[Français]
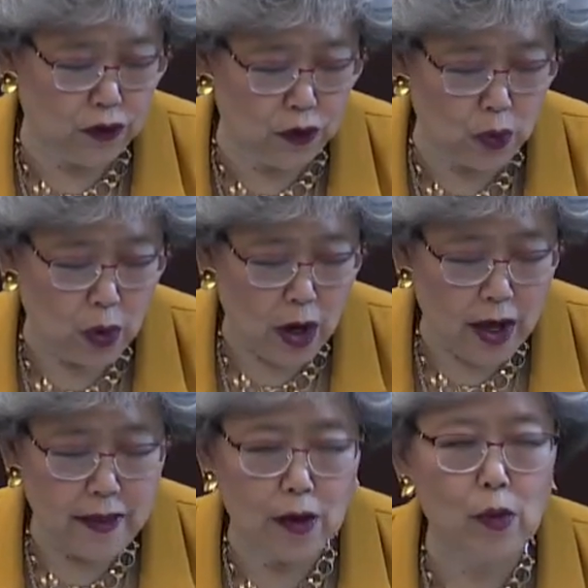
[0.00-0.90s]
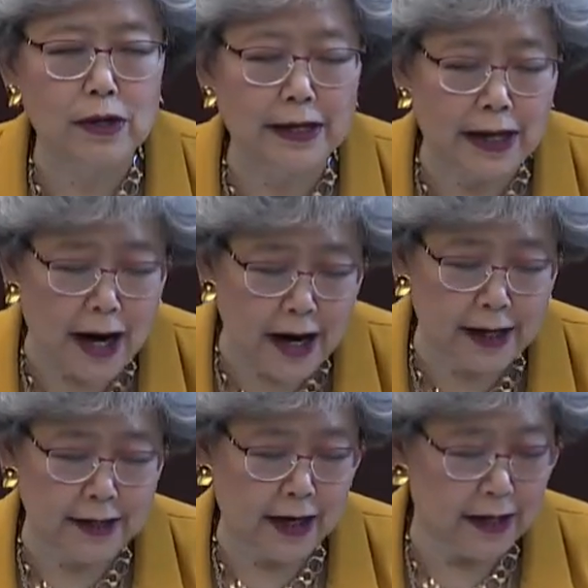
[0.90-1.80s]
Le 19 août
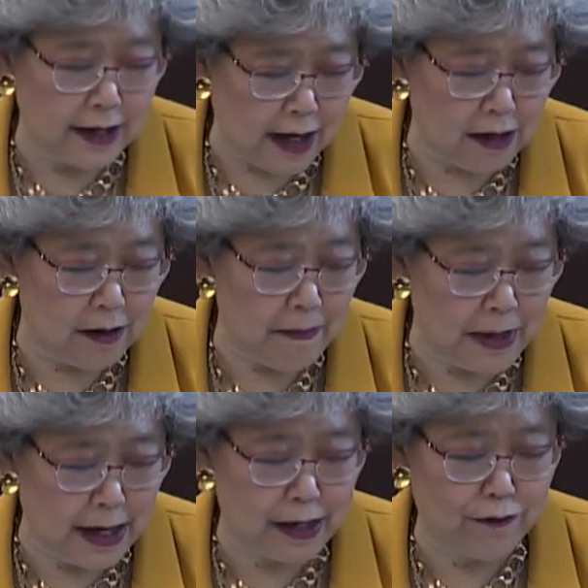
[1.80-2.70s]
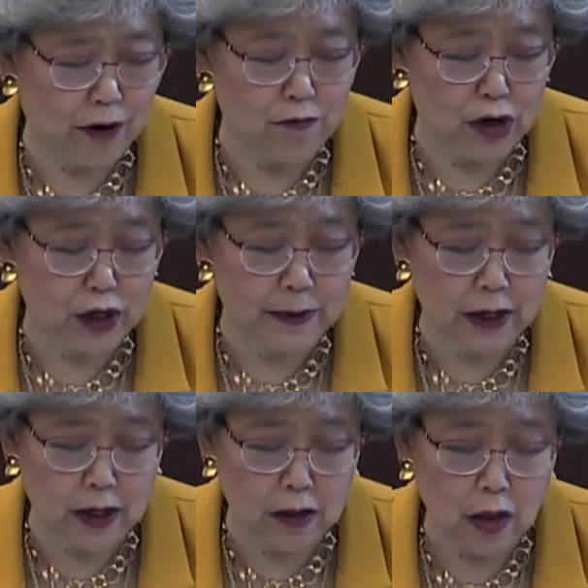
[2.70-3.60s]
1942, il y avait
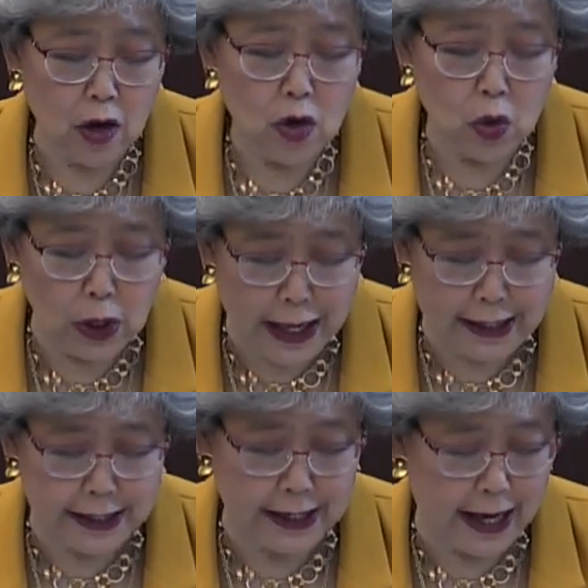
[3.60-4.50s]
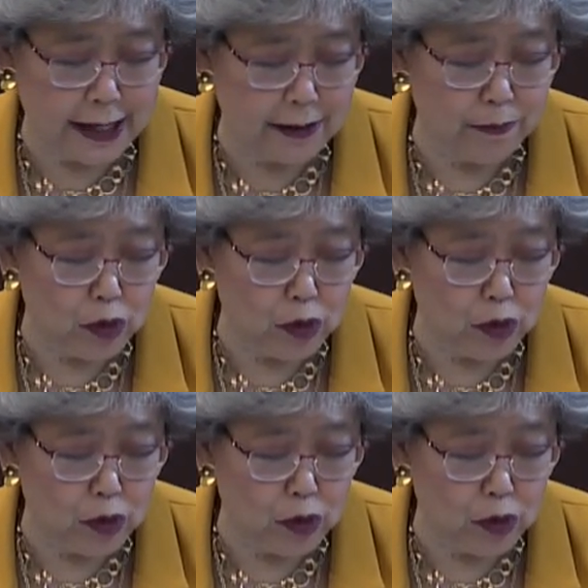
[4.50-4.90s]
neuf jeunes de Richmond Hill